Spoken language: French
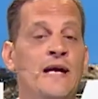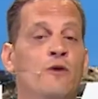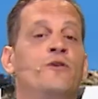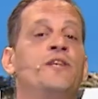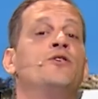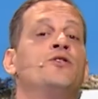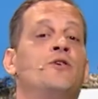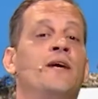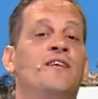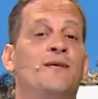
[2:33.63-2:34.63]
Le
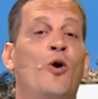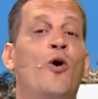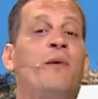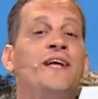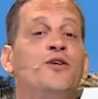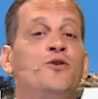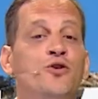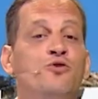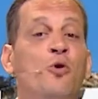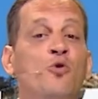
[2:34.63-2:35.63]
dinosaure, évidemment,
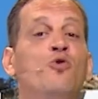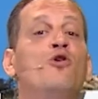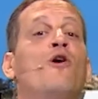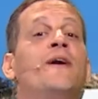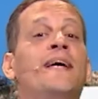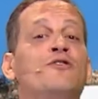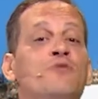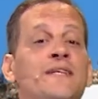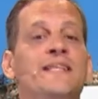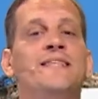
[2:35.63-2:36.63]
représentant surtout le langage
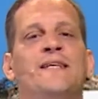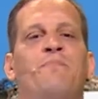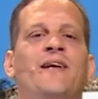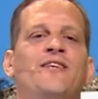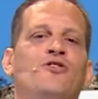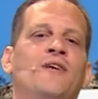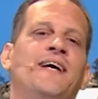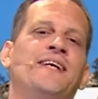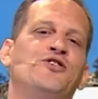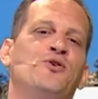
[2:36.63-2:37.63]
utilisé par les gens de
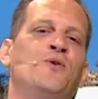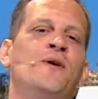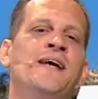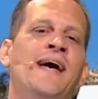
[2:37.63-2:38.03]
la région.